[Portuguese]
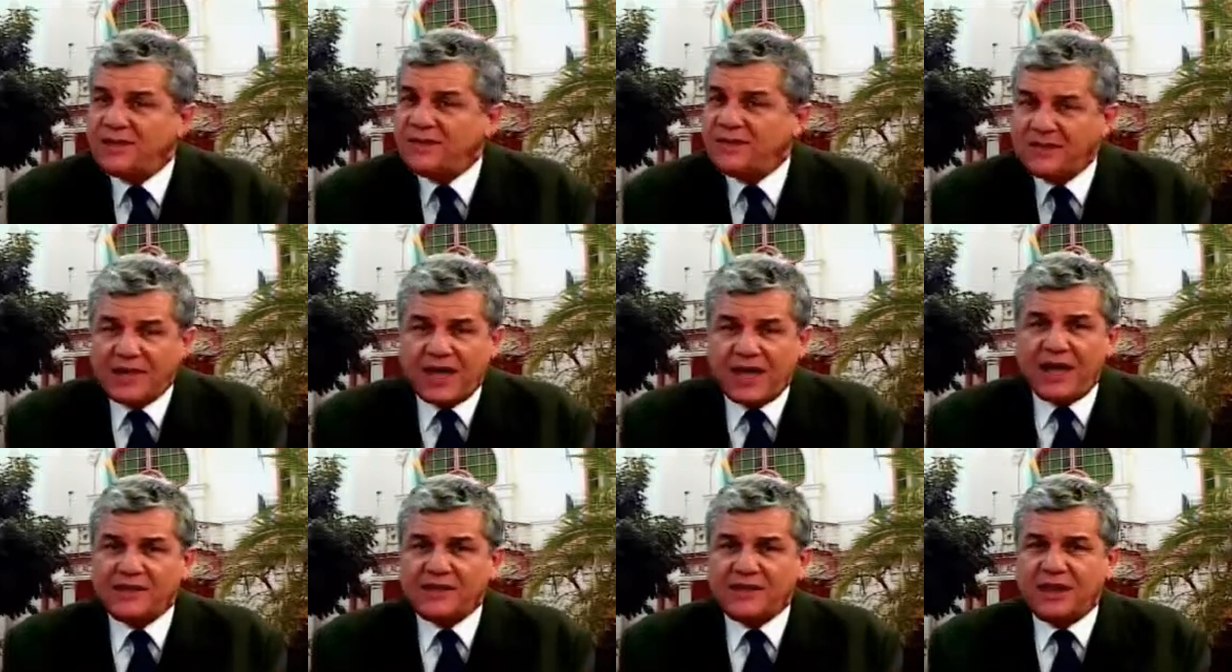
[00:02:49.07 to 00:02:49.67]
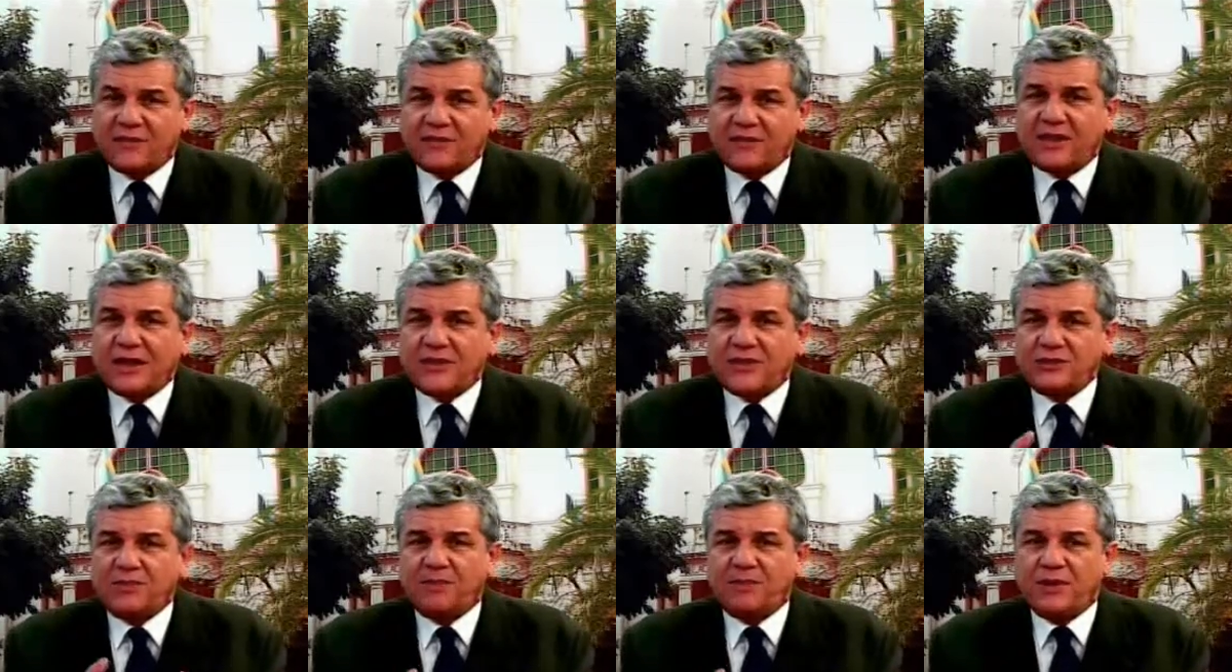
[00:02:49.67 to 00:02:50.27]
nada
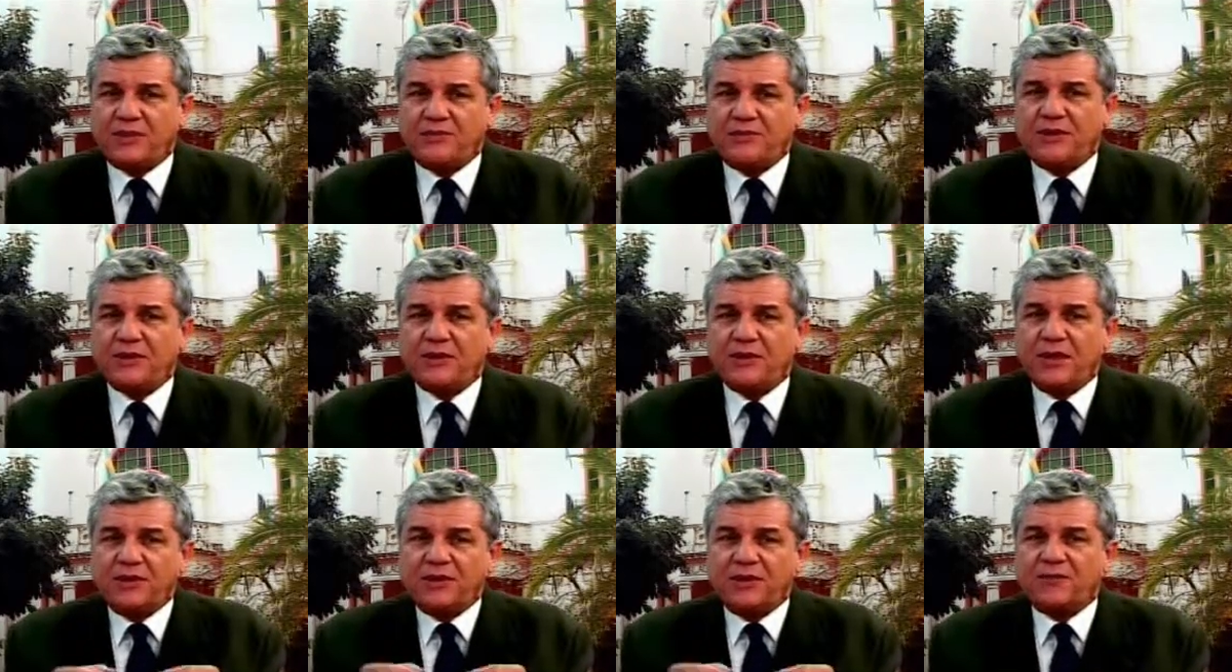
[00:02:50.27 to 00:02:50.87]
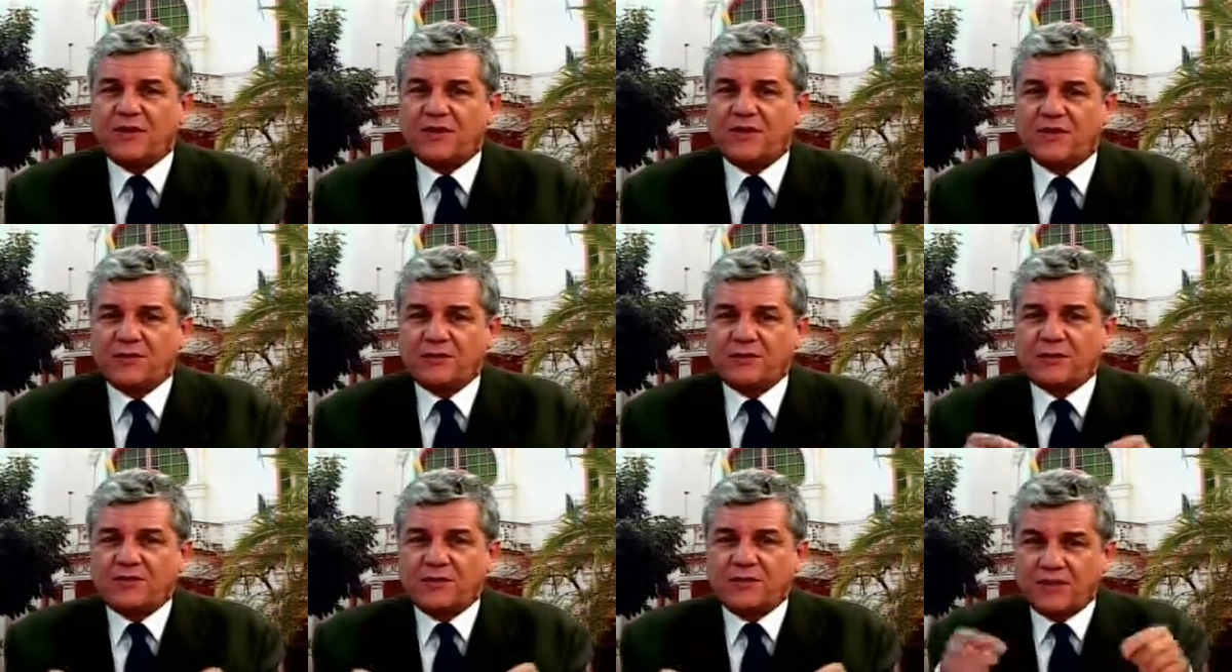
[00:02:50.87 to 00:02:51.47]
vai te impedir de
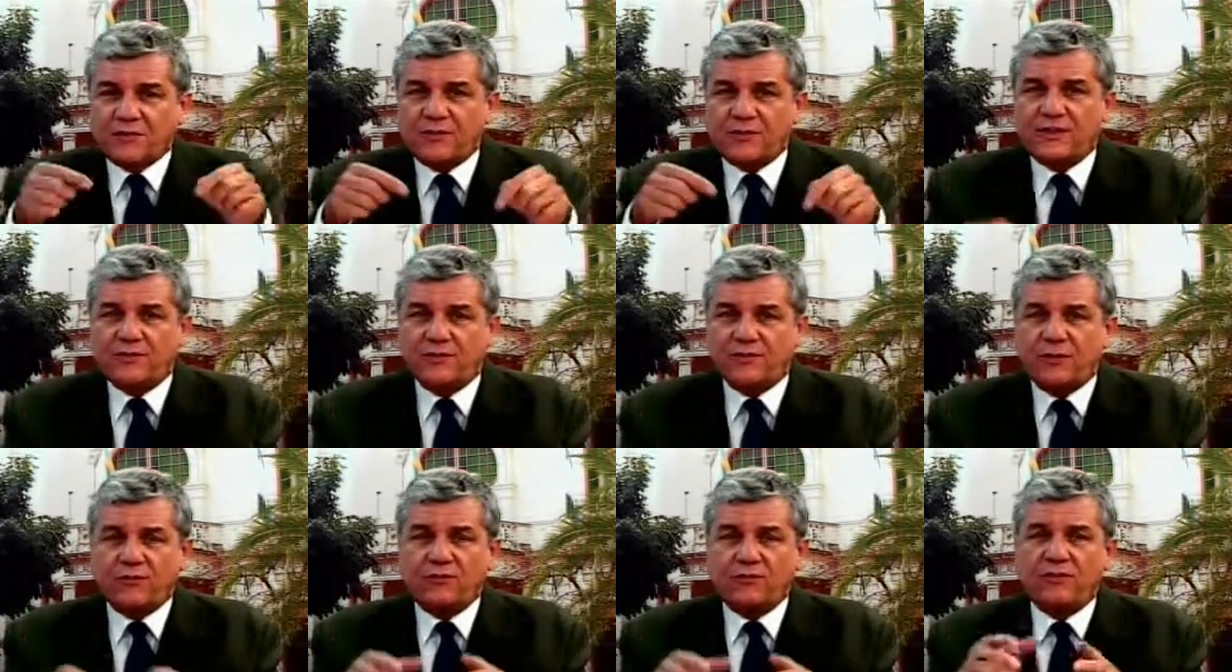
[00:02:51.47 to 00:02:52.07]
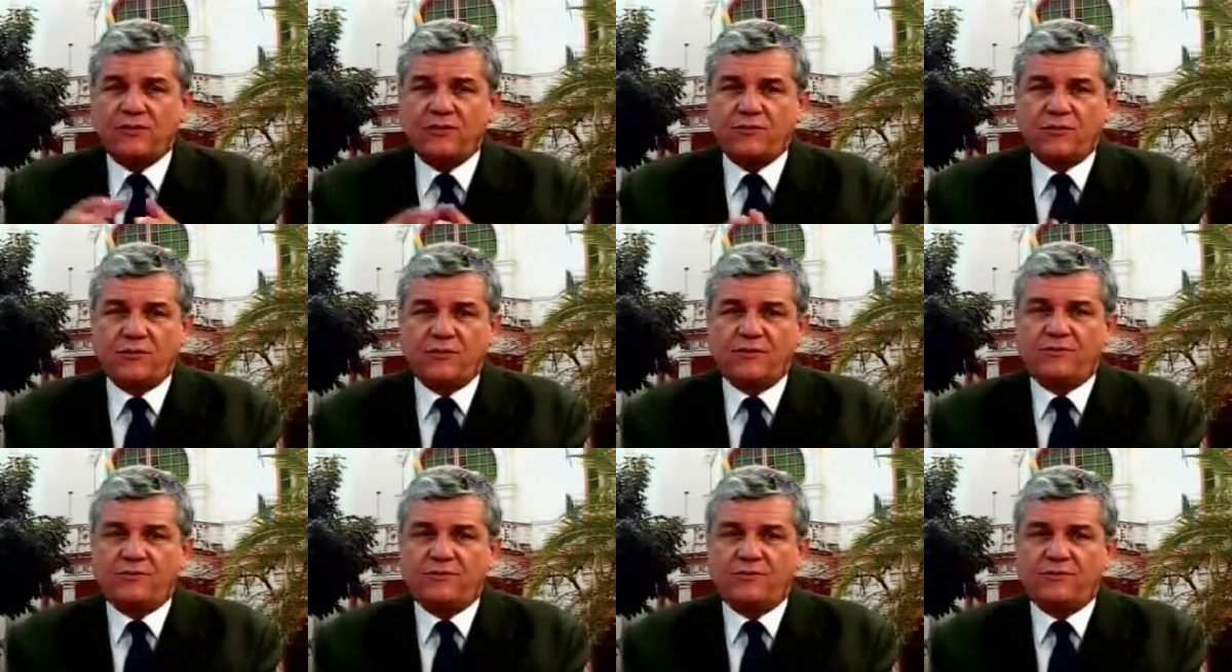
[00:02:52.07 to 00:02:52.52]
fazer sucesso nesse teu dia de